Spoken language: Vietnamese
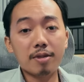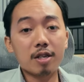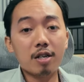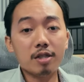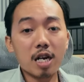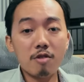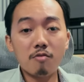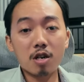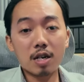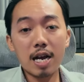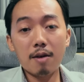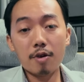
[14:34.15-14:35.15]
mình đến tay nhóm
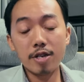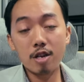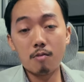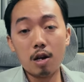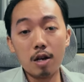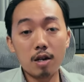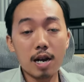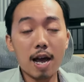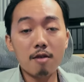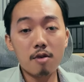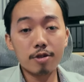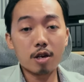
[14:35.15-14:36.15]
kết hạ vậy nhóm lướt
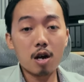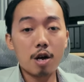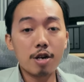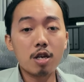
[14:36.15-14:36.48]
like mà tầng